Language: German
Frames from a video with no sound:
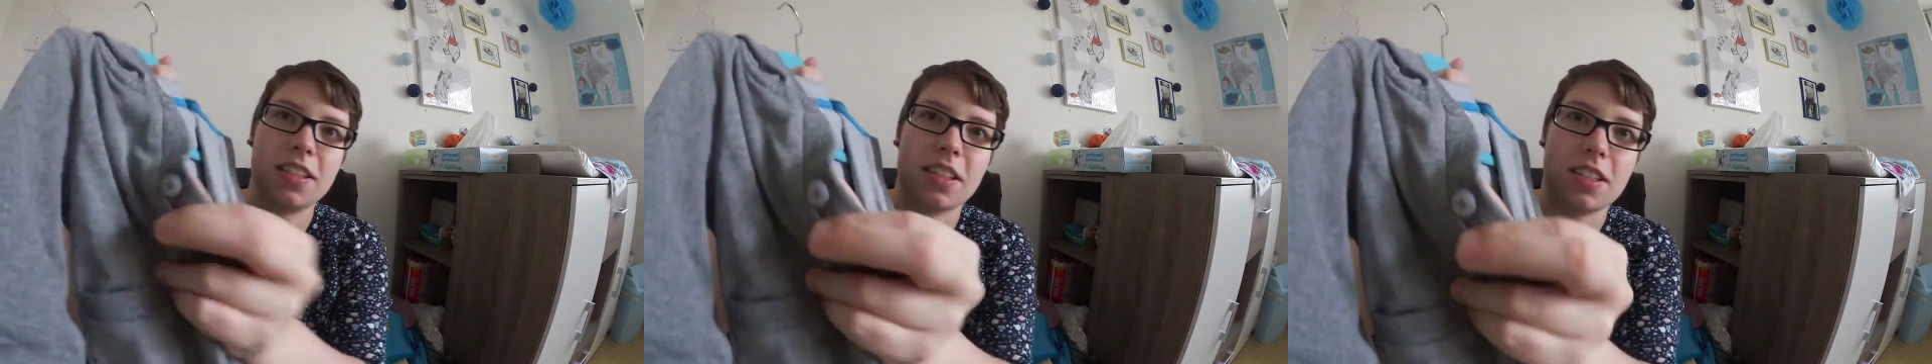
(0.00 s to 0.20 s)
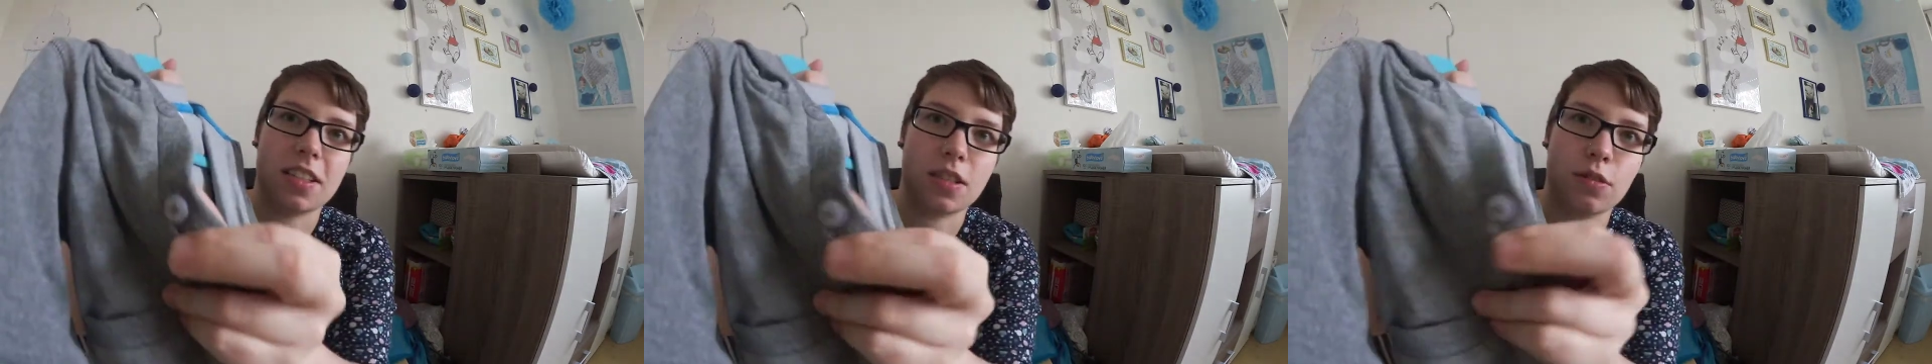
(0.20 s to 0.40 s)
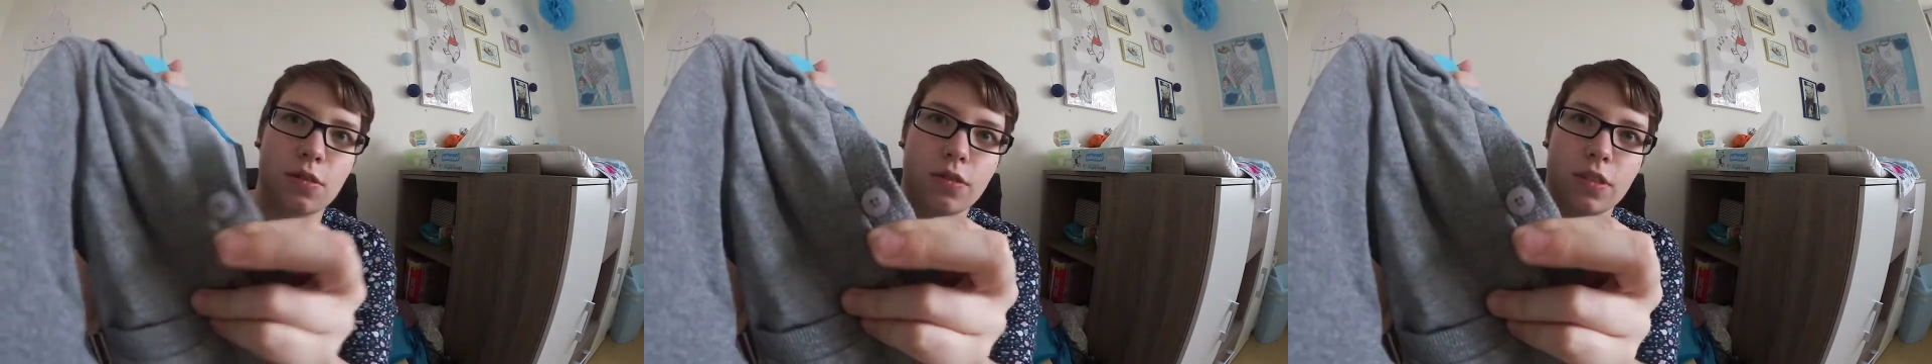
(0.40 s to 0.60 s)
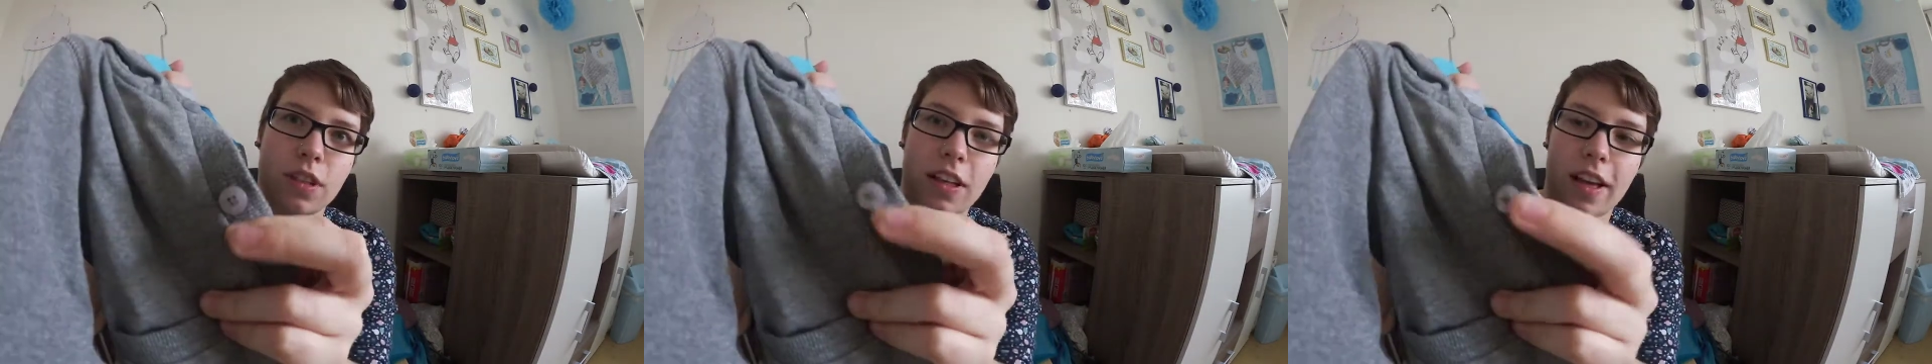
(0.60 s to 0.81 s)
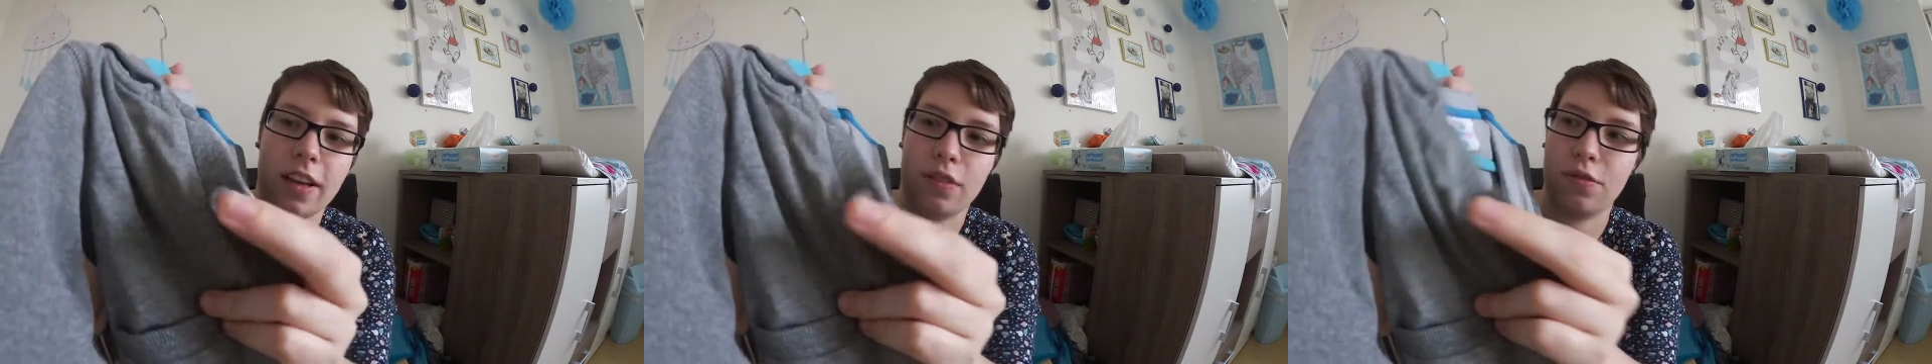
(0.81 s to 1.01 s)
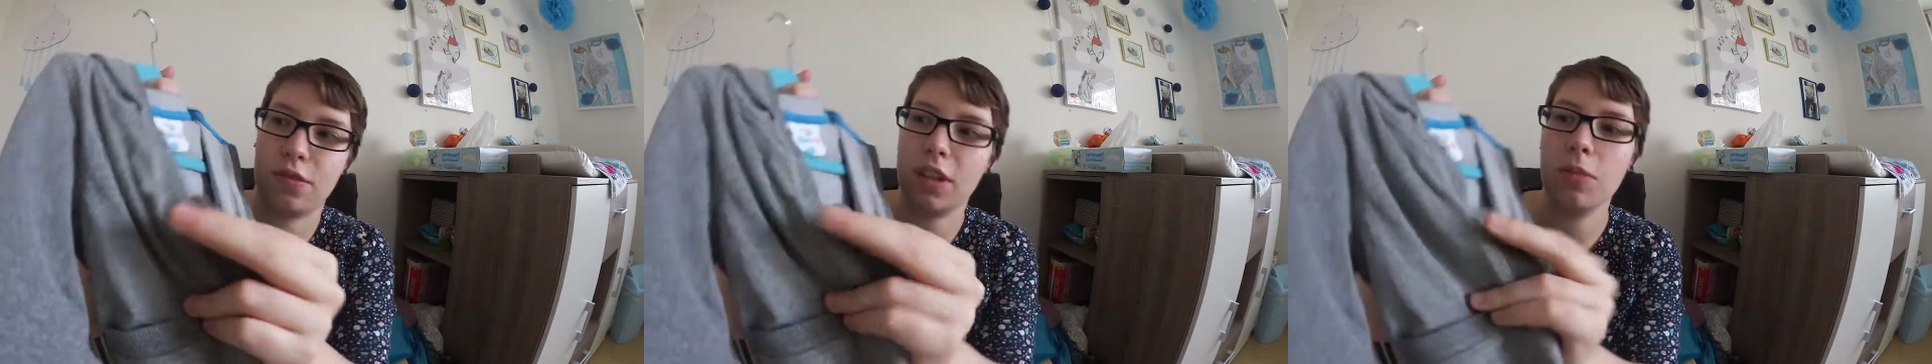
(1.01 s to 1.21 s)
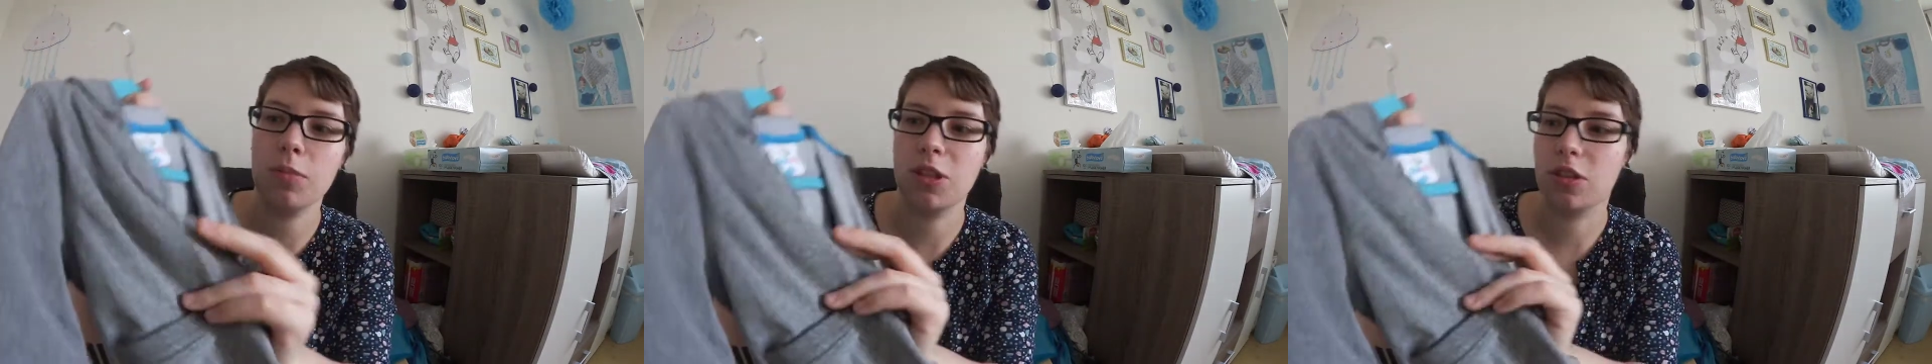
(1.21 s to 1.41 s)
dass das so kleine
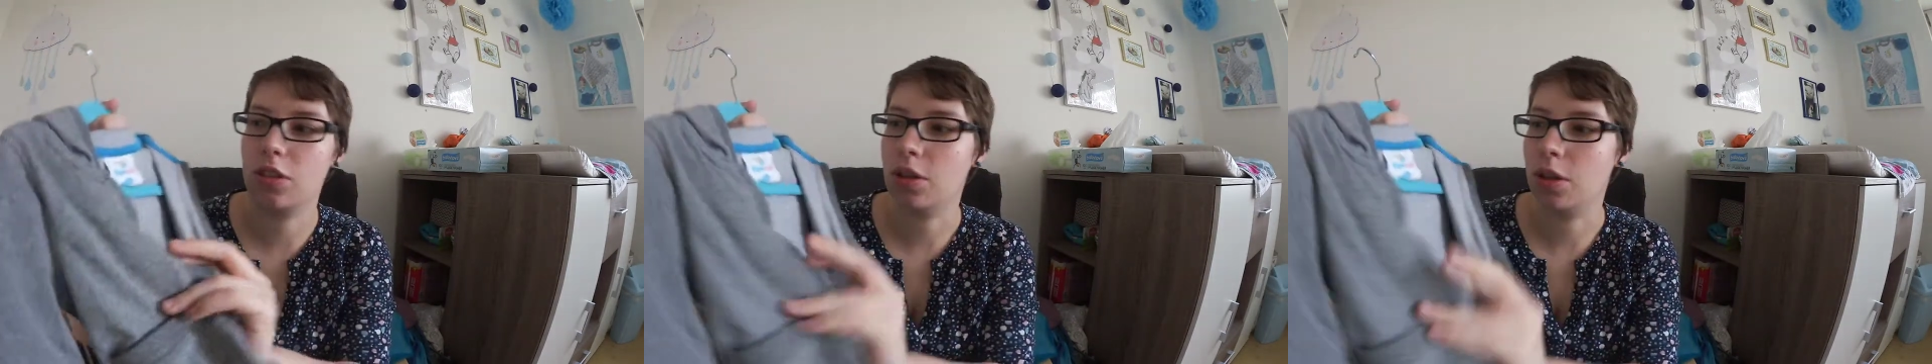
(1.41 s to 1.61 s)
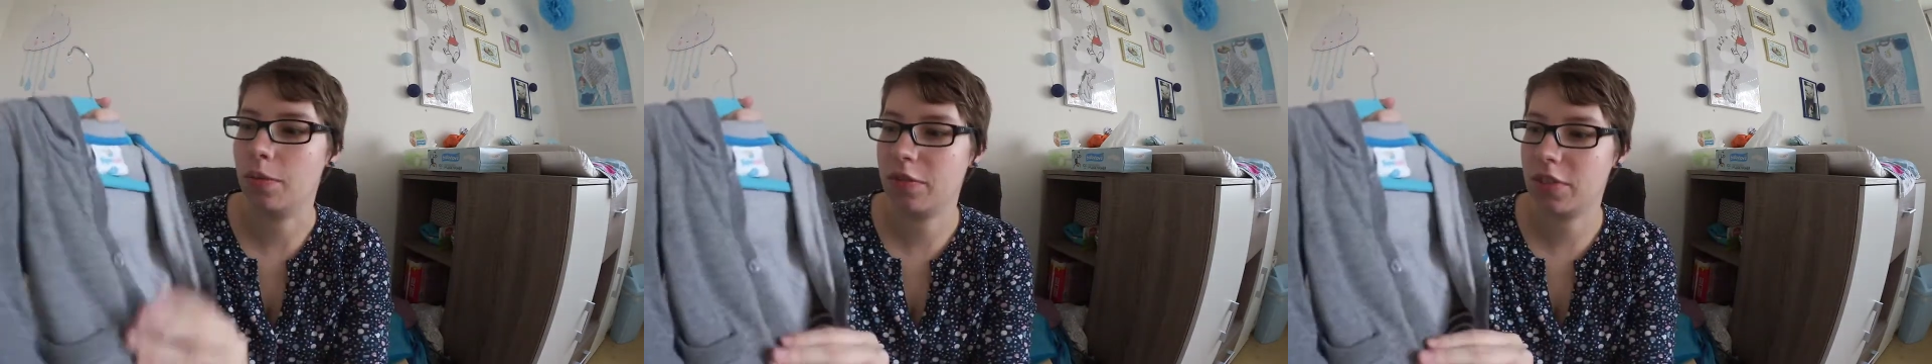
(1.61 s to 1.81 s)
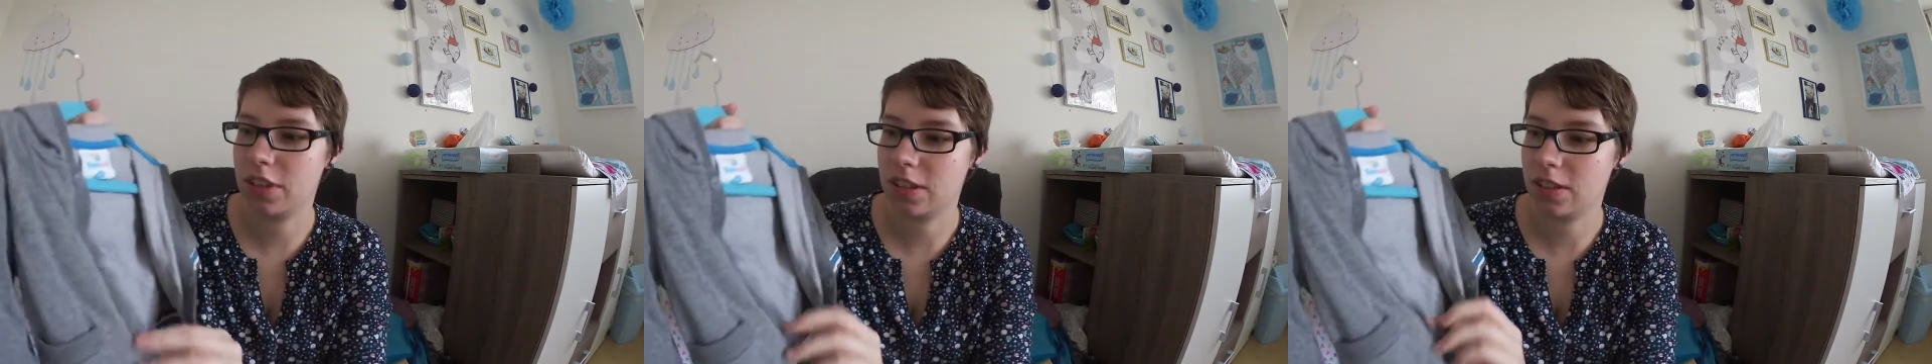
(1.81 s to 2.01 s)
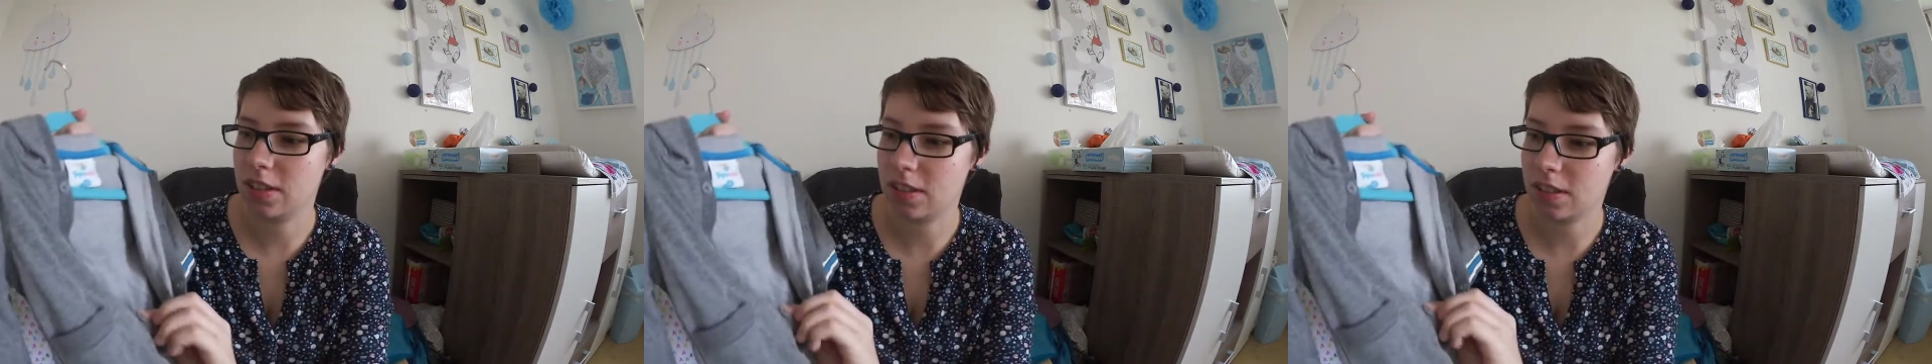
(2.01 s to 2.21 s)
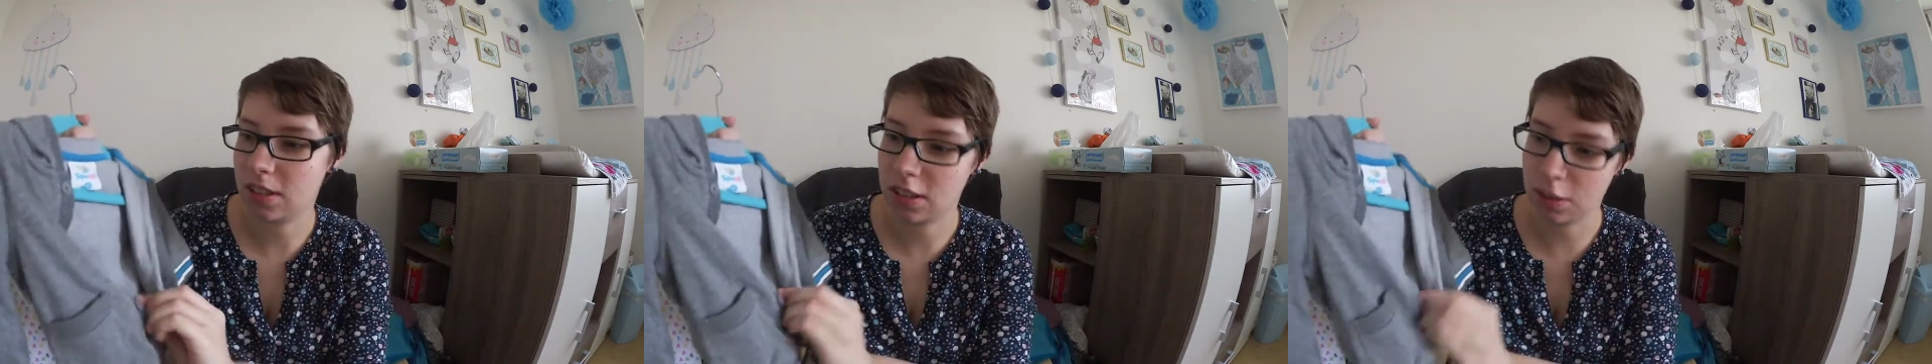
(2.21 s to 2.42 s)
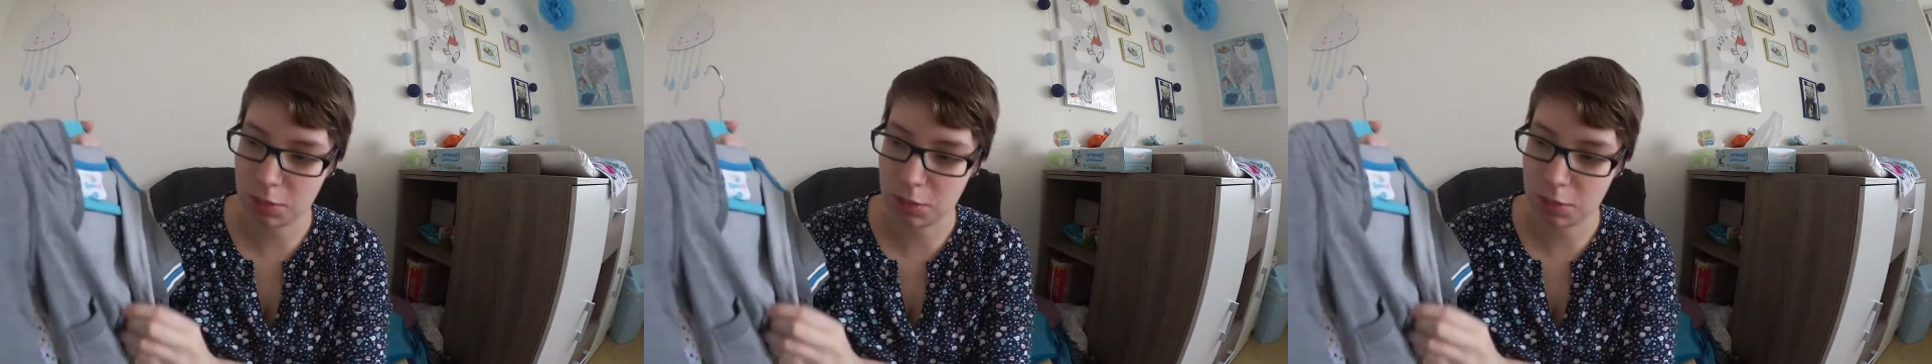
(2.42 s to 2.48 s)
Friemelknöpfchen sind,